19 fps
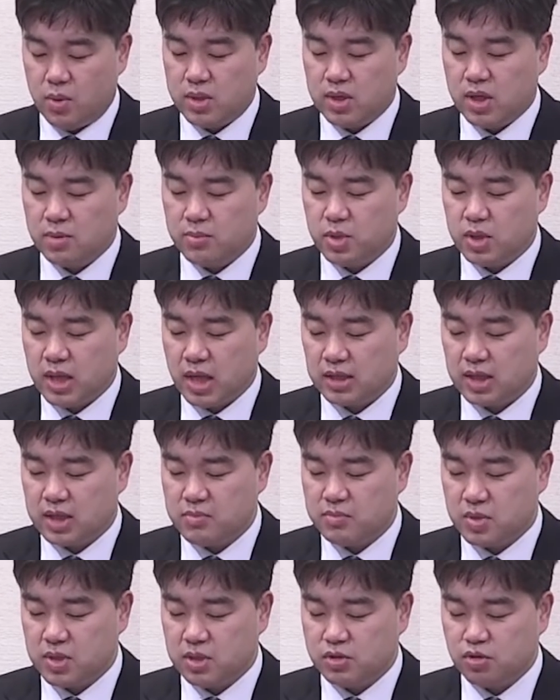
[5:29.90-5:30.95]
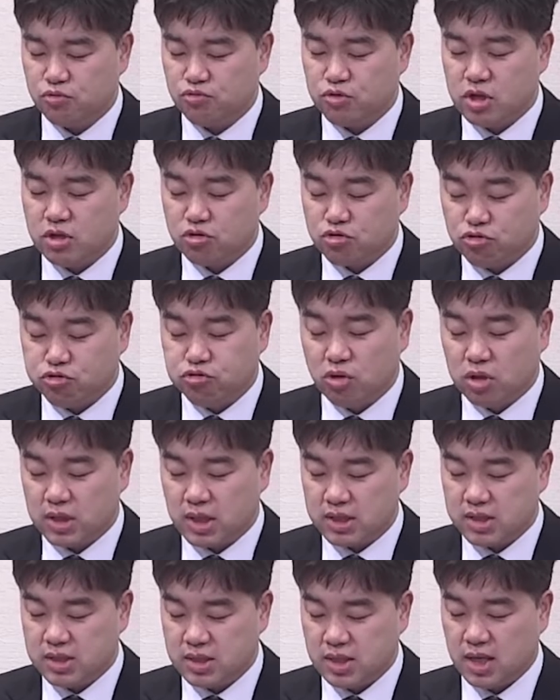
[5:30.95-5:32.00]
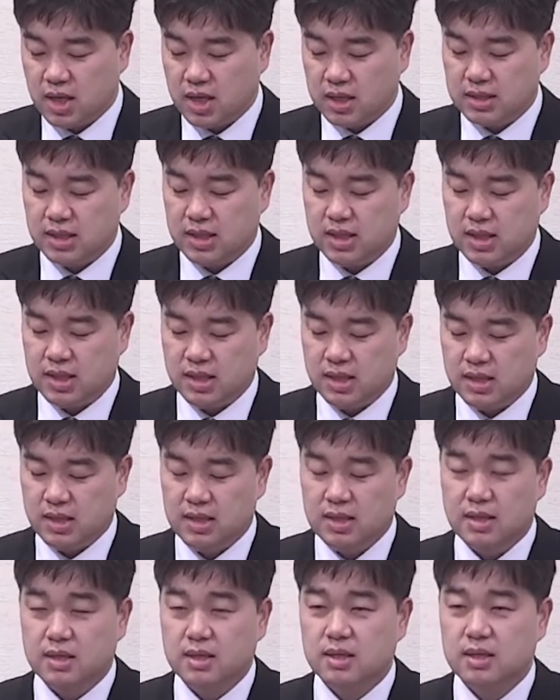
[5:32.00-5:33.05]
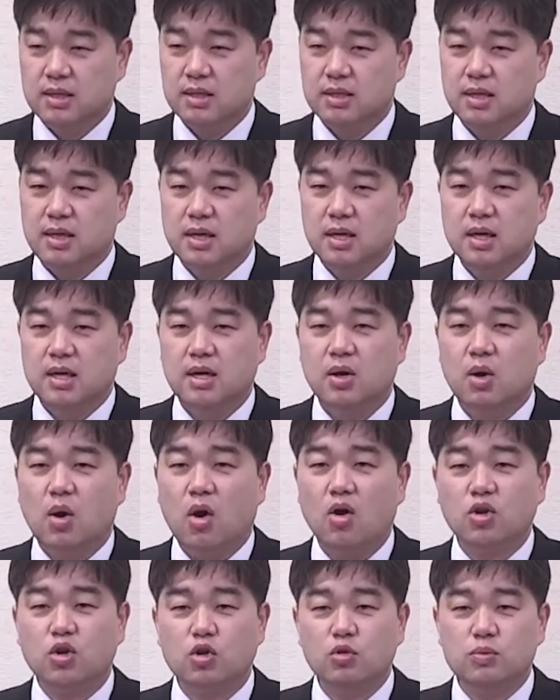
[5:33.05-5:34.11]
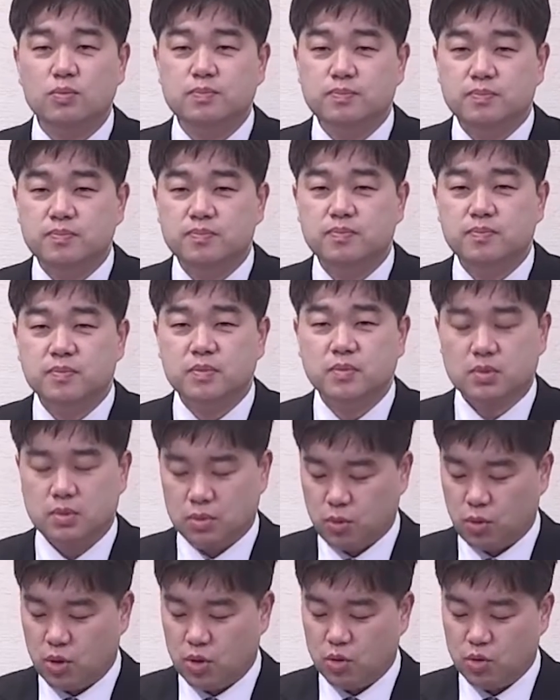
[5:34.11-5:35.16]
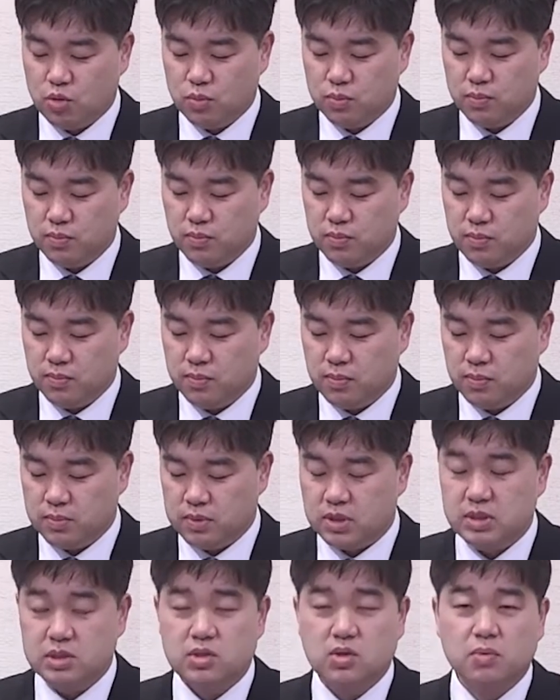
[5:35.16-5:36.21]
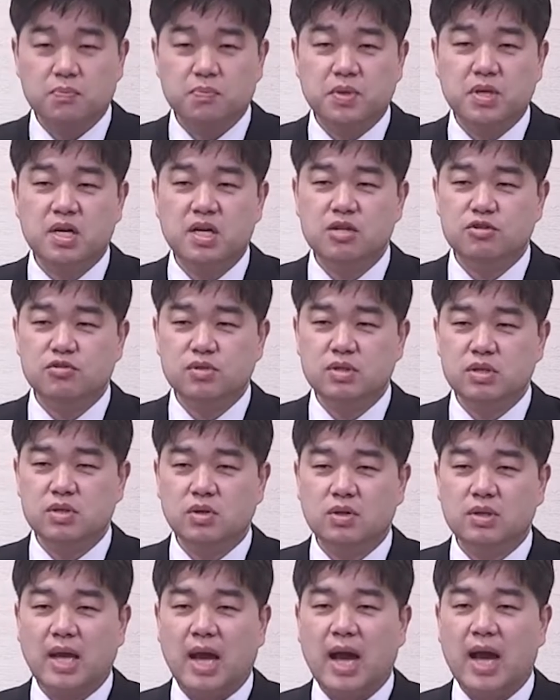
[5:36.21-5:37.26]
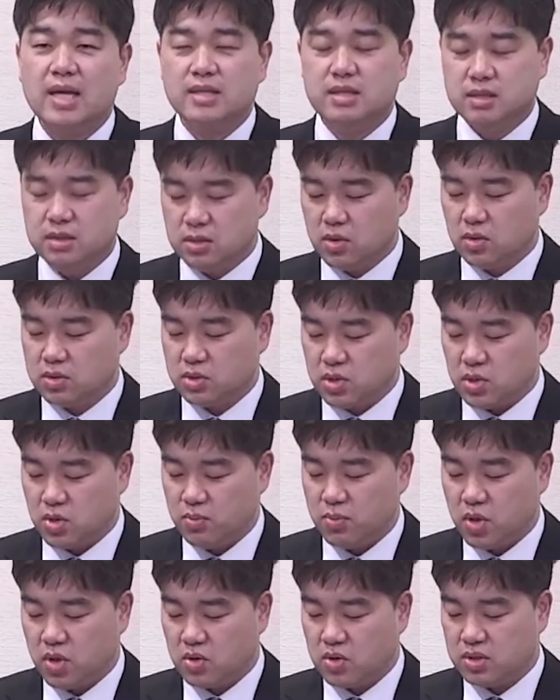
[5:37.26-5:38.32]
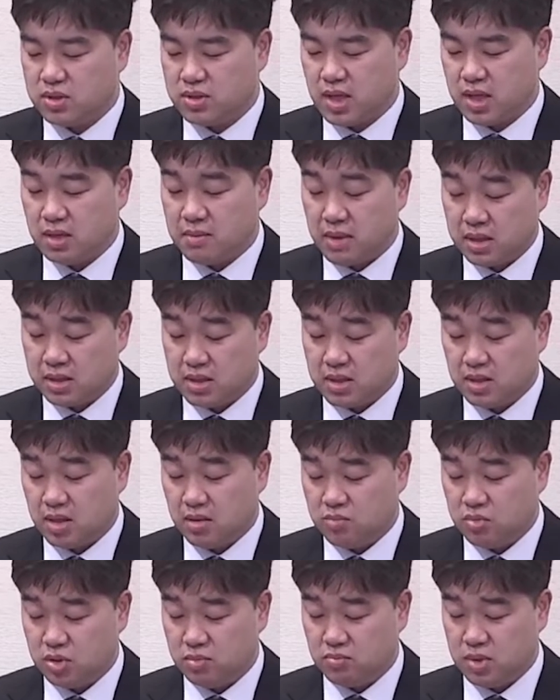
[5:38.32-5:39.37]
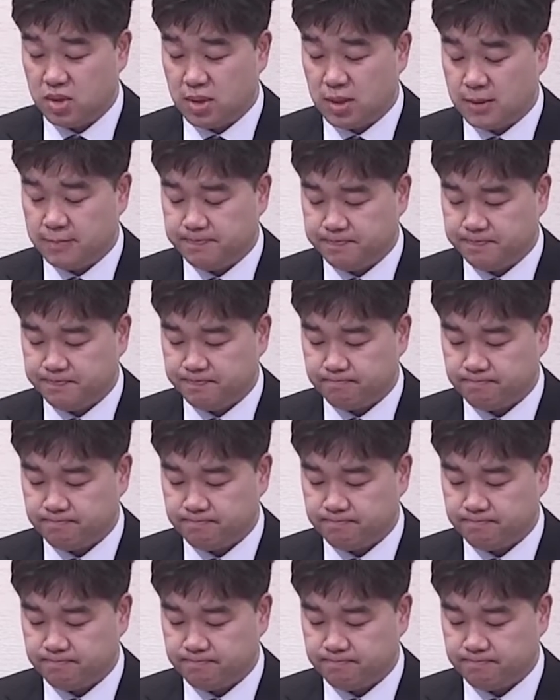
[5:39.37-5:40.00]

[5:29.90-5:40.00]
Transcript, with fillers: 왜냐하면 하나님께서 우리를 구원하신다 하나 어려움, 괴로움, 진정 피할 수 있는 것 아닌 것처럼 여겨질 때가 많기 때문입니다.